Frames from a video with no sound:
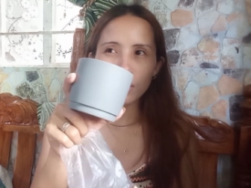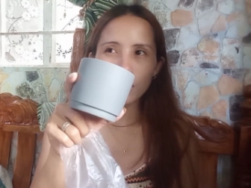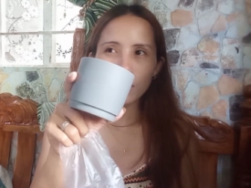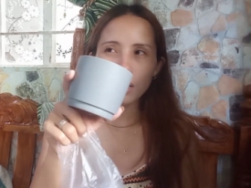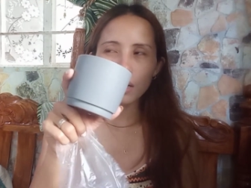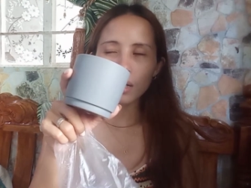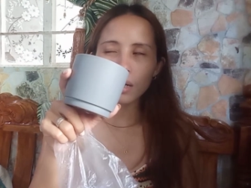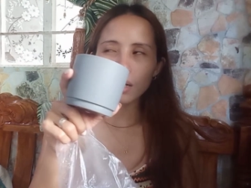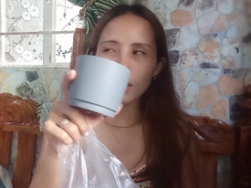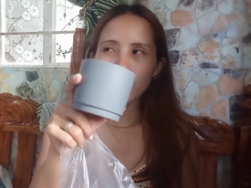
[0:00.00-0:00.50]

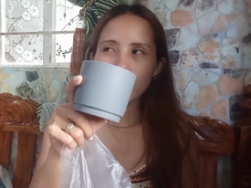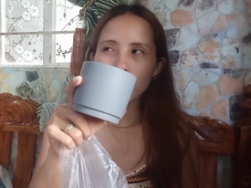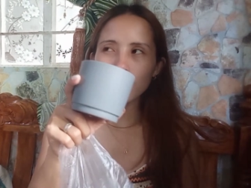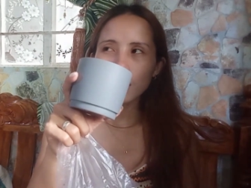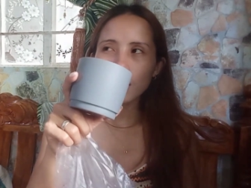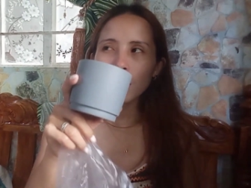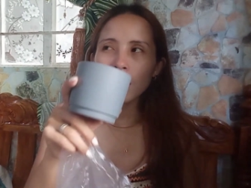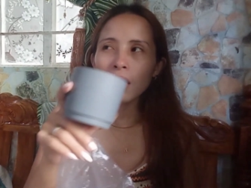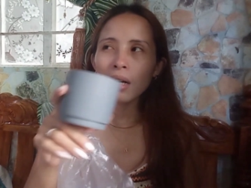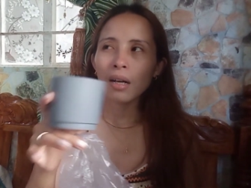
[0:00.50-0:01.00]
Ay,
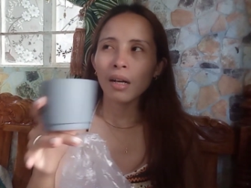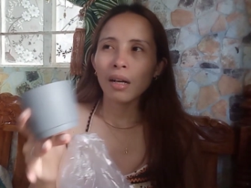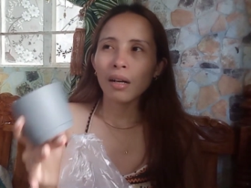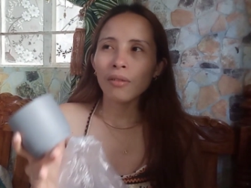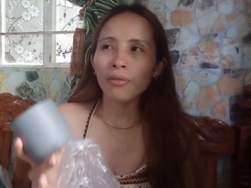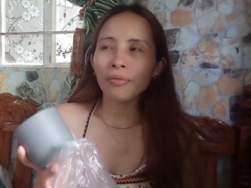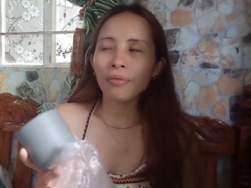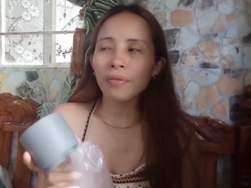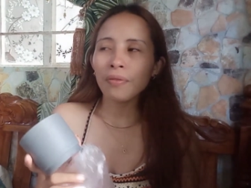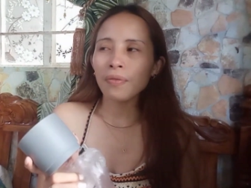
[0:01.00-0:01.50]
uh,
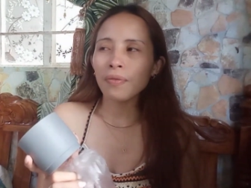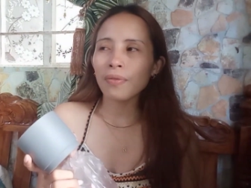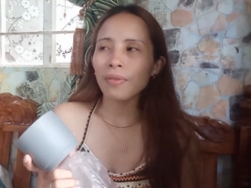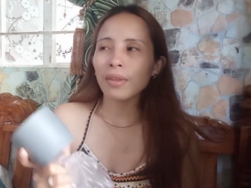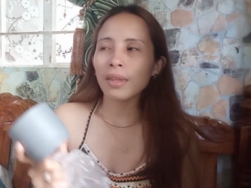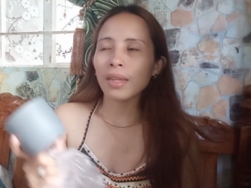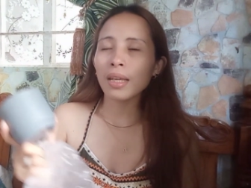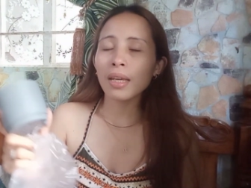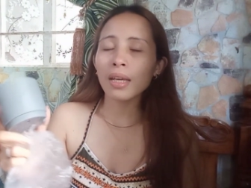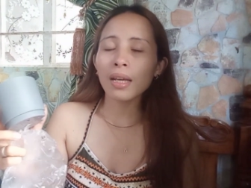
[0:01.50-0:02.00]
uh,
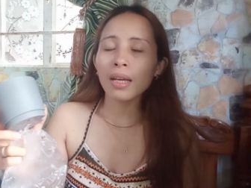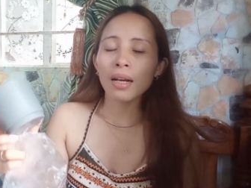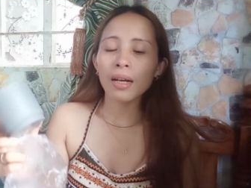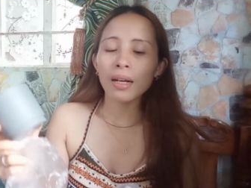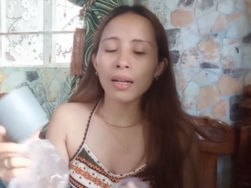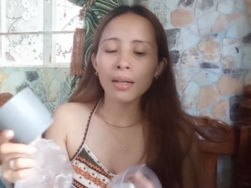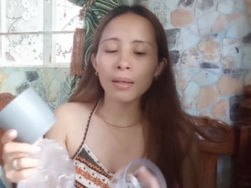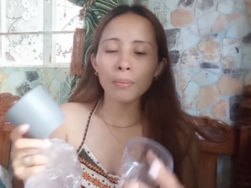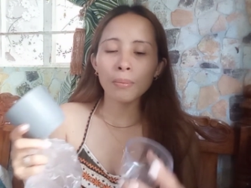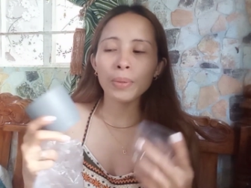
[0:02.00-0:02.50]
50
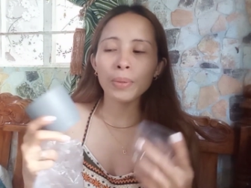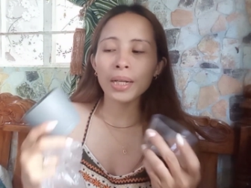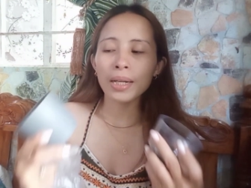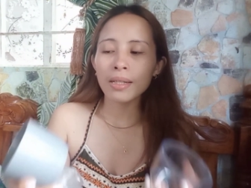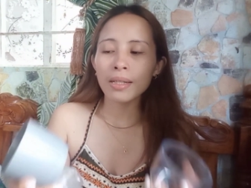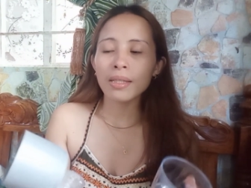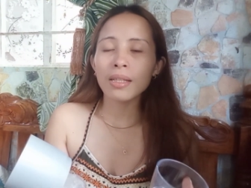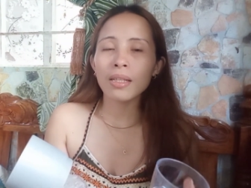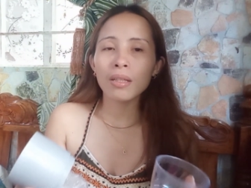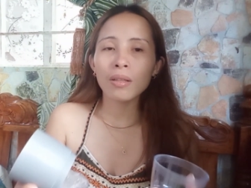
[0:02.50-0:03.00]
ang
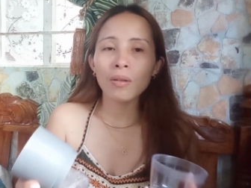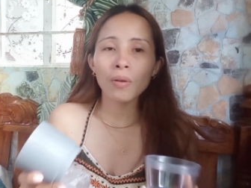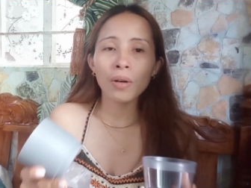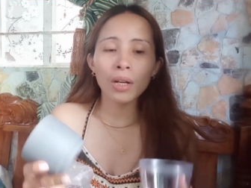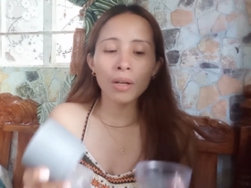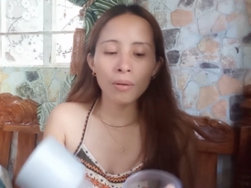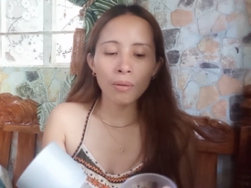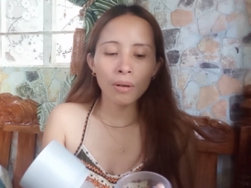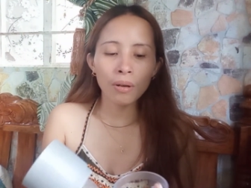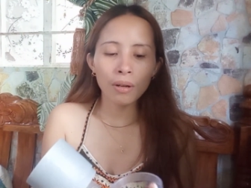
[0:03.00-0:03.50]
price nito
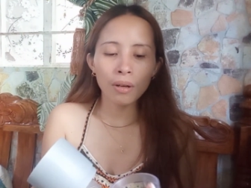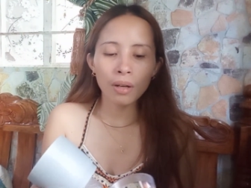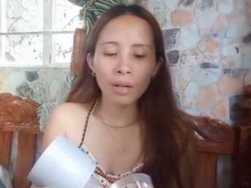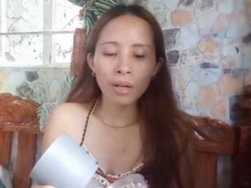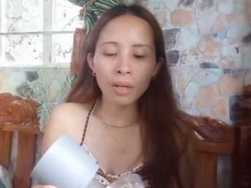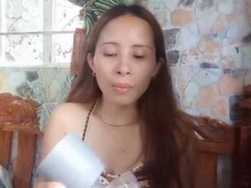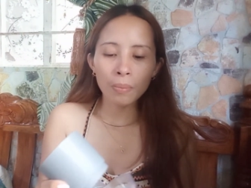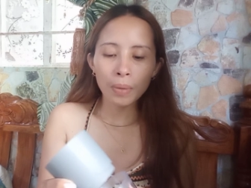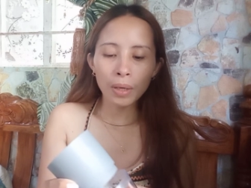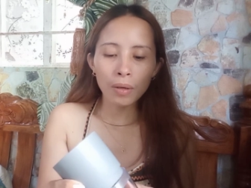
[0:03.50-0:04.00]

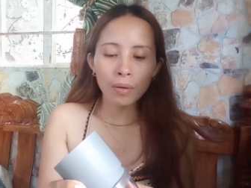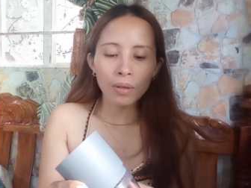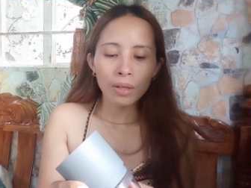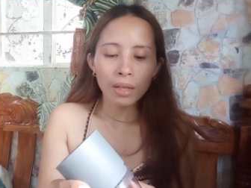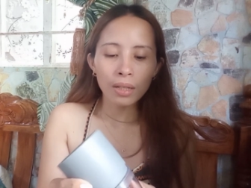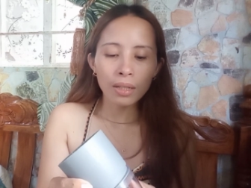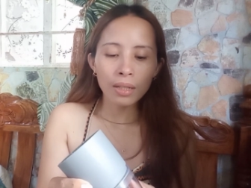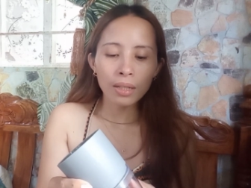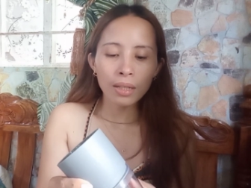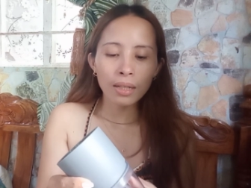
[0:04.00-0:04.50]
regular. Pero
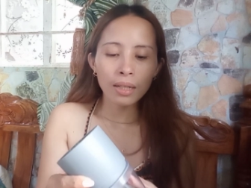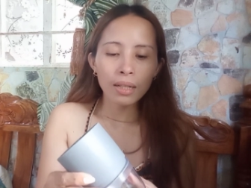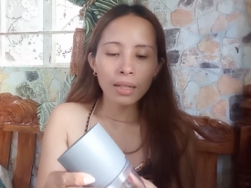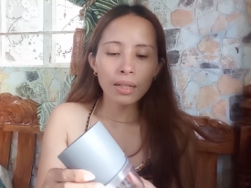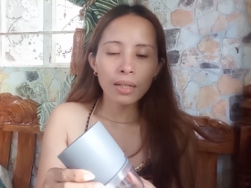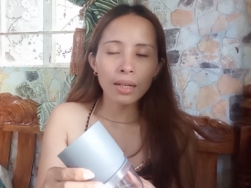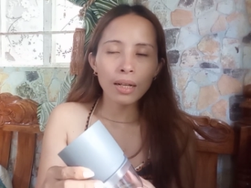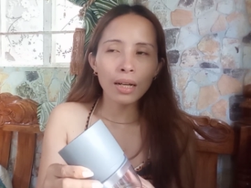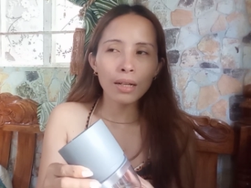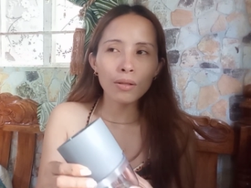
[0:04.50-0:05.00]
nag,
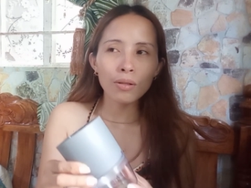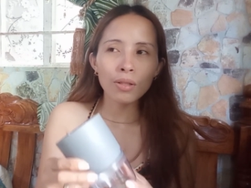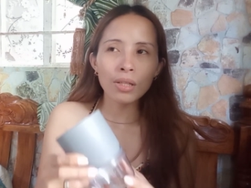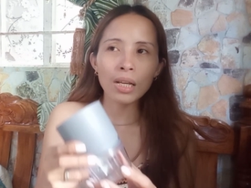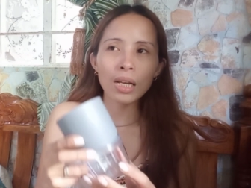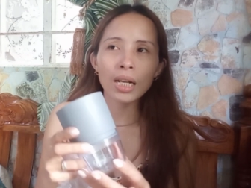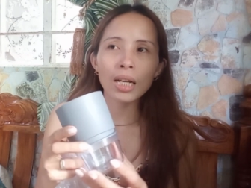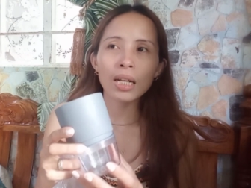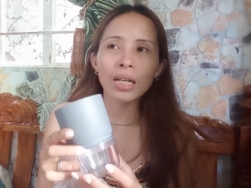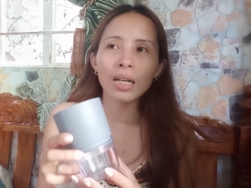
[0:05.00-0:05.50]
ano
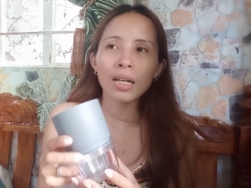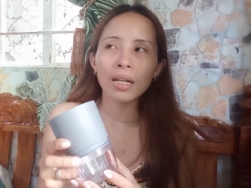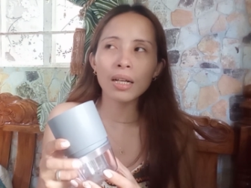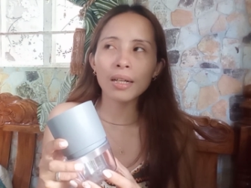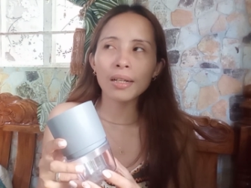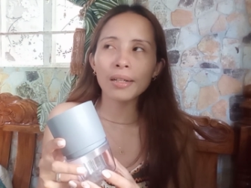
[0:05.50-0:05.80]
sila, na